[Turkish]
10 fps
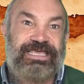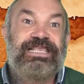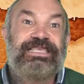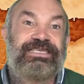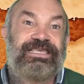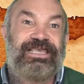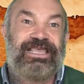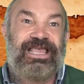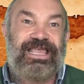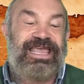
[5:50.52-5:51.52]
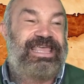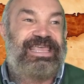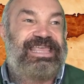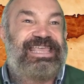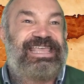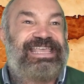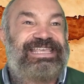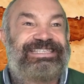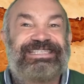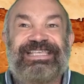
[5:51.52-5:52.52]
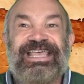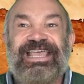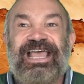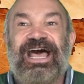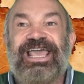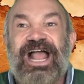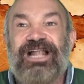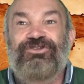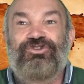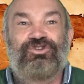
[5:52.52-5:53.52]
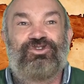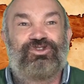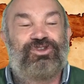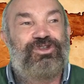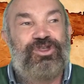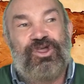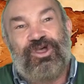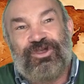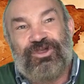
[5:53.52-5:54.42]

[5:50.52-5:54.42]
İlk e, size hayal gücünüzü e,